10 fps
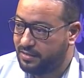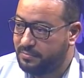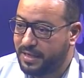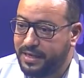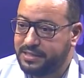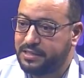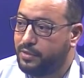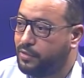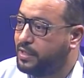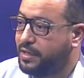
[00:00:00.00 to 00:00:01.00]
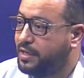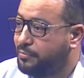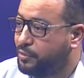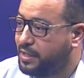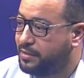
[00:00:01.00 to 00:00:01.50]
ما عندناش الوان اخرى غير
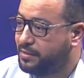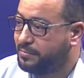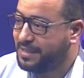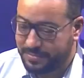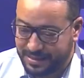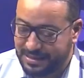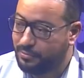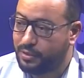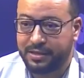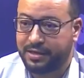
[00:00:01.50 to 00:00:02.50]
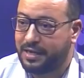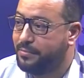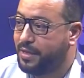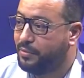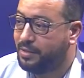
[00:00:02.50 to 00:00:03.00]
الاحمر والاخضر معناتها بعد الاحمر والاخضر راه
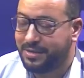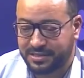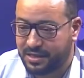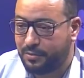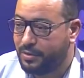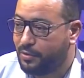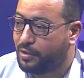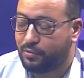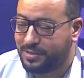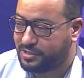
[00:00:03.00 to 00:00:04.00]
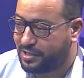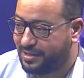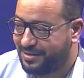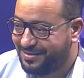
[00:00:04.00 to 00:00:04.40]
عم الوان 10 الالوان الاخرى كلهم 10